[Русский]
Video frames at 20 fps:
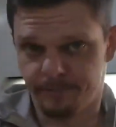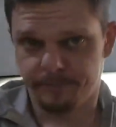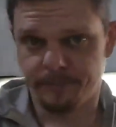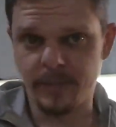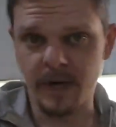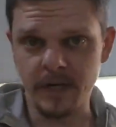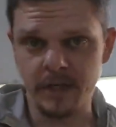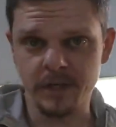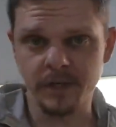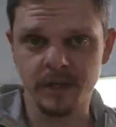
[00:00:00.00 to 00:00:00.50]

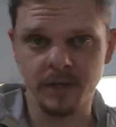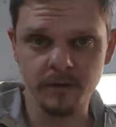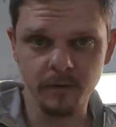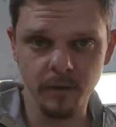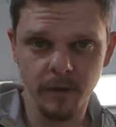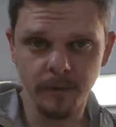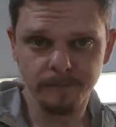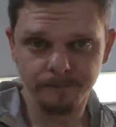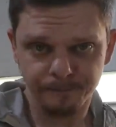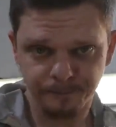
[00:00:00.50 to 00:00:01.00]

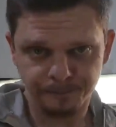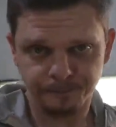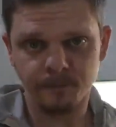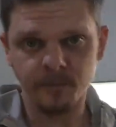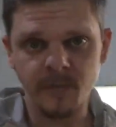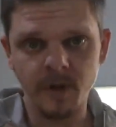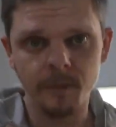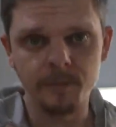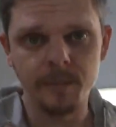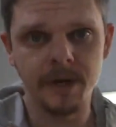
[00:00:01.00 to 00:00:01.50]
Большинство
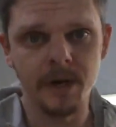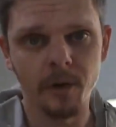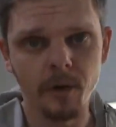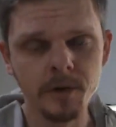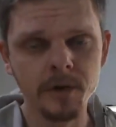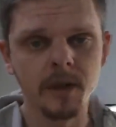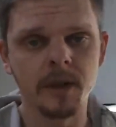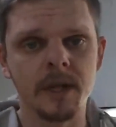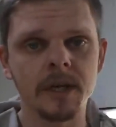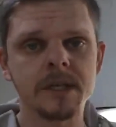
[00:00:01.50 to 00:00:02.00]

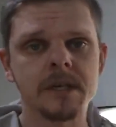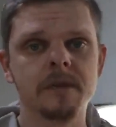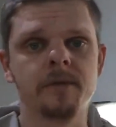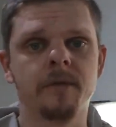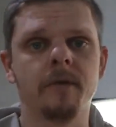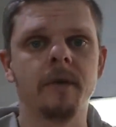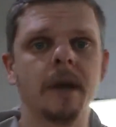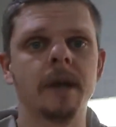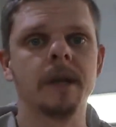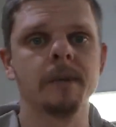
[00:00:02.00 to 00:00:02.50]
переходят на
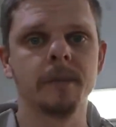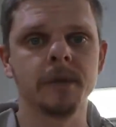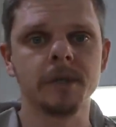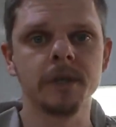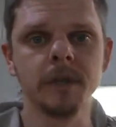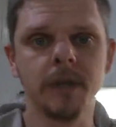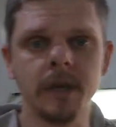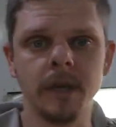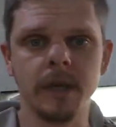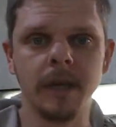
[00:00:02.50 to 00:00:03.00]
шлифовальные
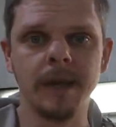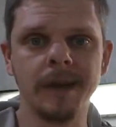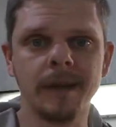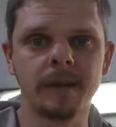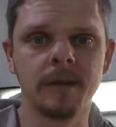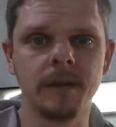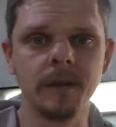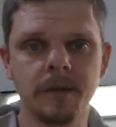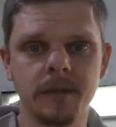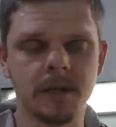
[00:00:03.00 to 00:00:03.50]
машинки
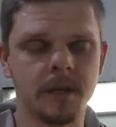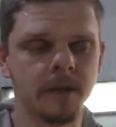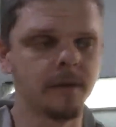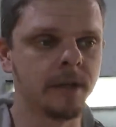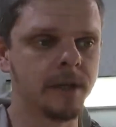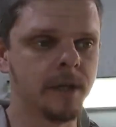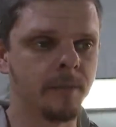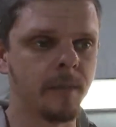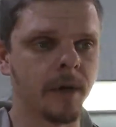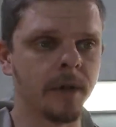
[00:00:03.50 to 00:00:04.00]

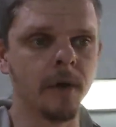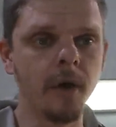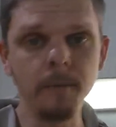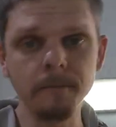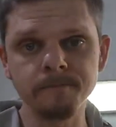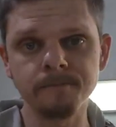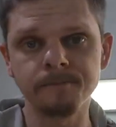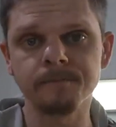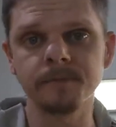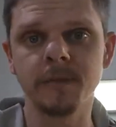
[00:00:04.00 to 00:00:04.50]
электрического типа,
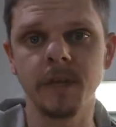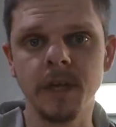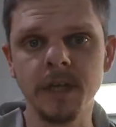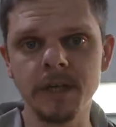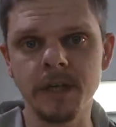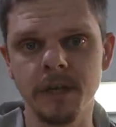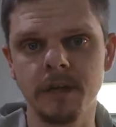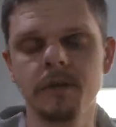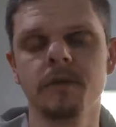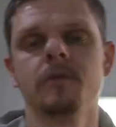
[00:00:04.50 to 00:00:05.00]
но
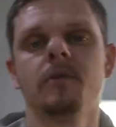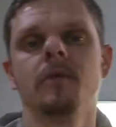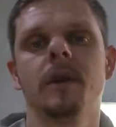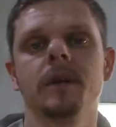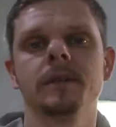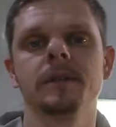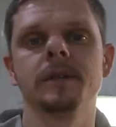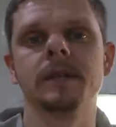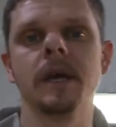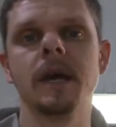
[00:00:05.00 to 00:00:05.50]
есть один
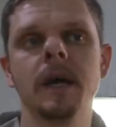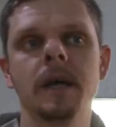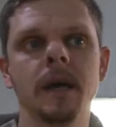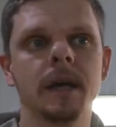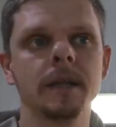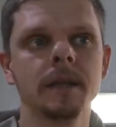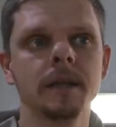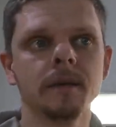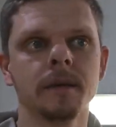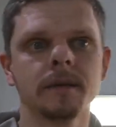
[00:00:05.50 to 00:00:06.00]
нюанс, да,
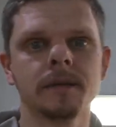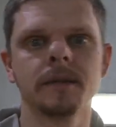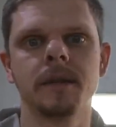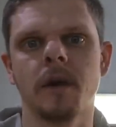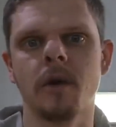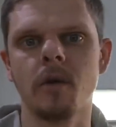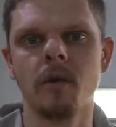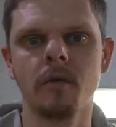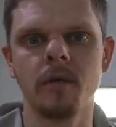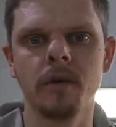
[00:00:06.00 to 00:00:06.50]
они
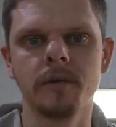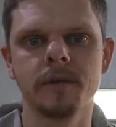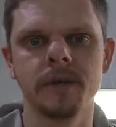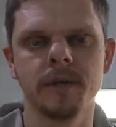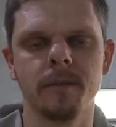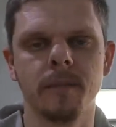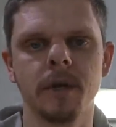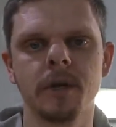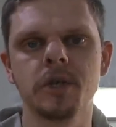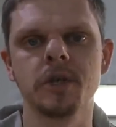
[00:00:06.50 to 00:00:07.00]
здоровые
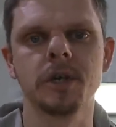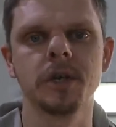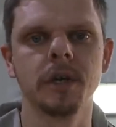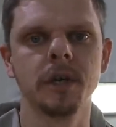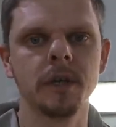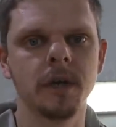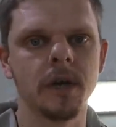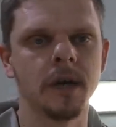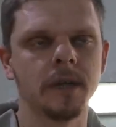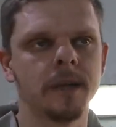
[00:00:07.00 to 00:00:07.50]
все,
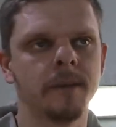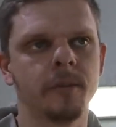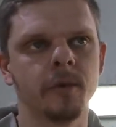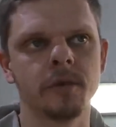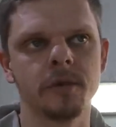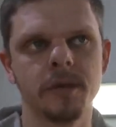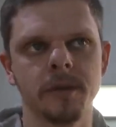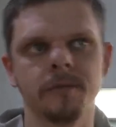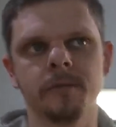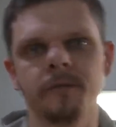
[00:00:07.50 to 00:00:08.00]
большие, как,
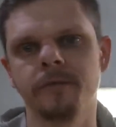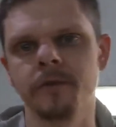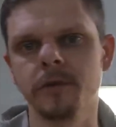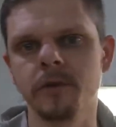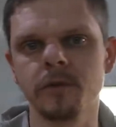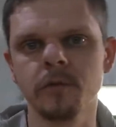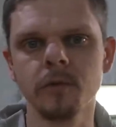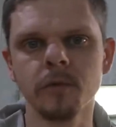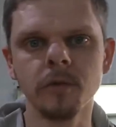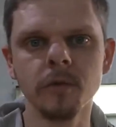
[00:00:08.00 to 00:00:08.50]
допустим,
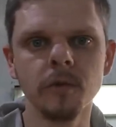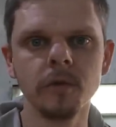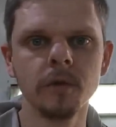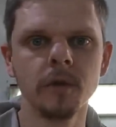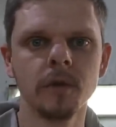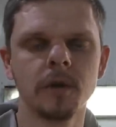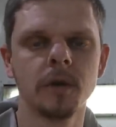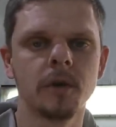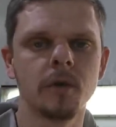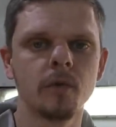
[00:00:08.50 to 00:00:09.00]

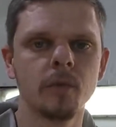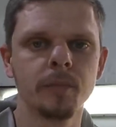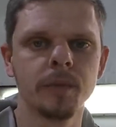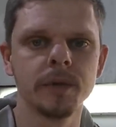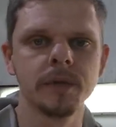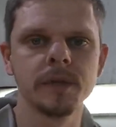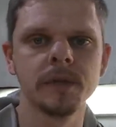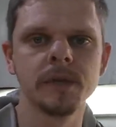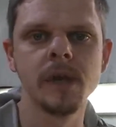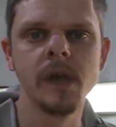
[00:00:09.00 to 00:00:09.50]
Фестул, э,
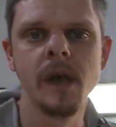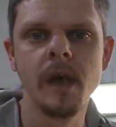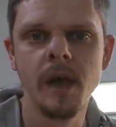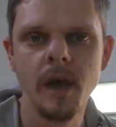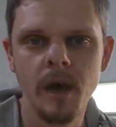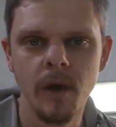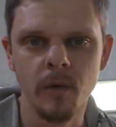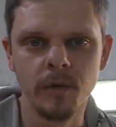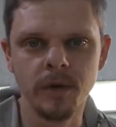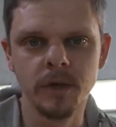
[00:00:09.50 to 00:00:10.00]
Рупис,
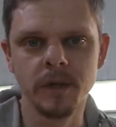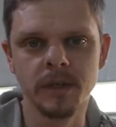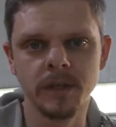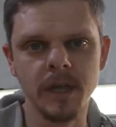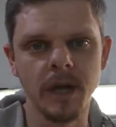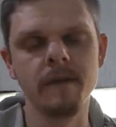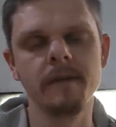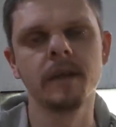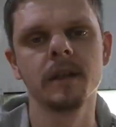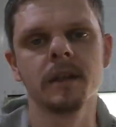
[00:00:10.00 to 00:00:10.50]
у них
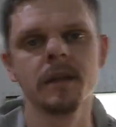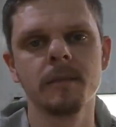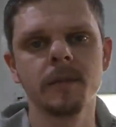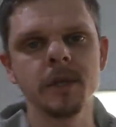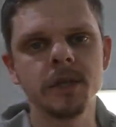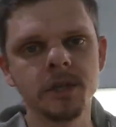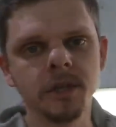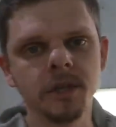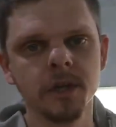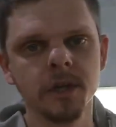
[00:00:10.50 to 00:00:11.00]
здоровенные
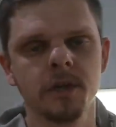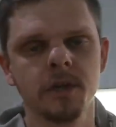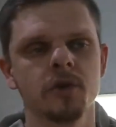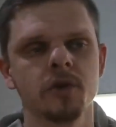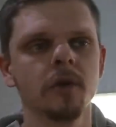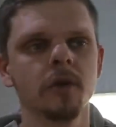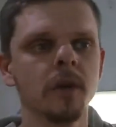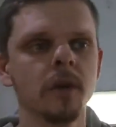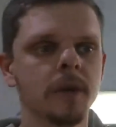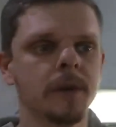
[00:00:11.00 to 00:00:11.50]
машинки,
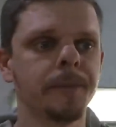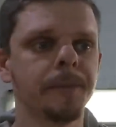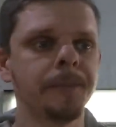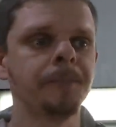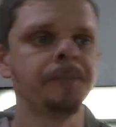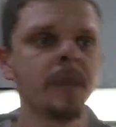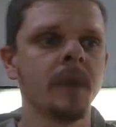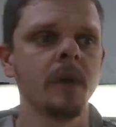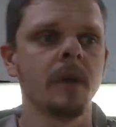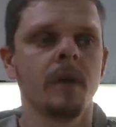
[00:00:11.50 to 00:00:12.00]
тяжелые –